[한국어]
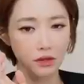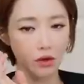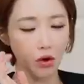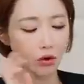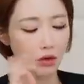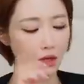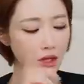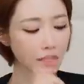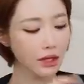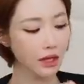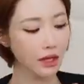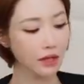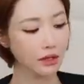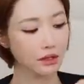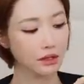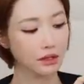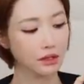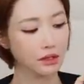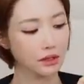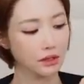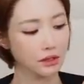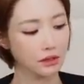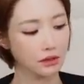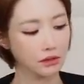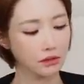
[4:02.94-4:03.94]

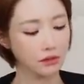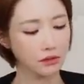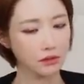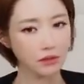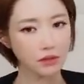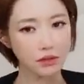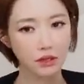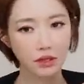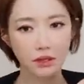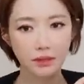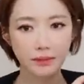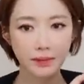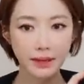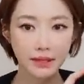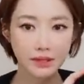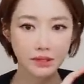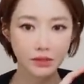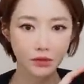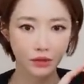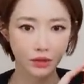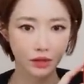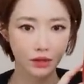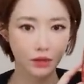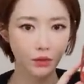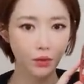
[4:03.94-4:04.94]
여기에는
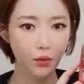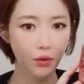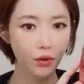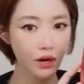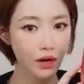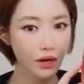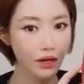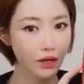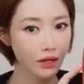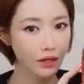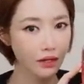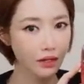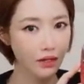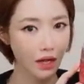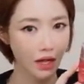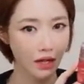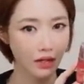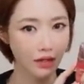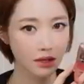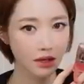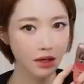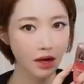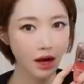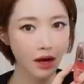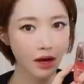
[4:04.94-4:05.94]
일반적인 콜라겐이
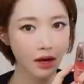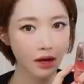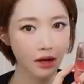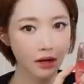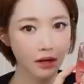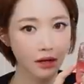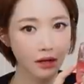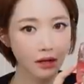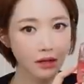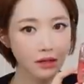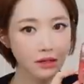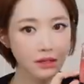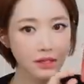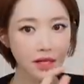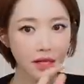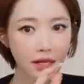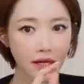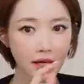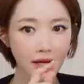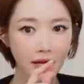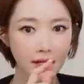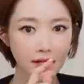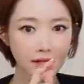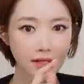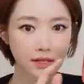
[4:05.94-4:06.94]
아니라 세
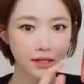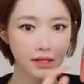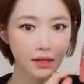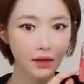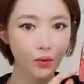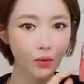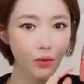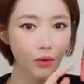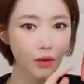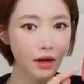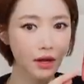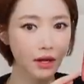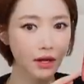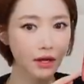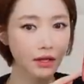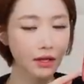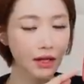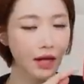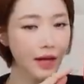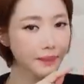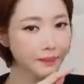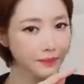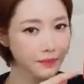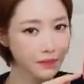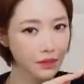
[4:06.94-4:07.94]
가지의
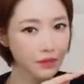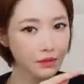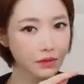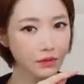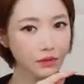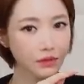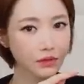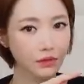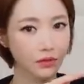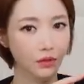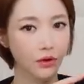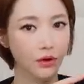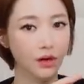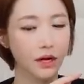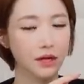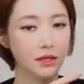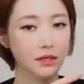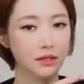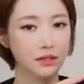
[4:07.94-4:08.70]
콜라겐이 합쳐서 들어가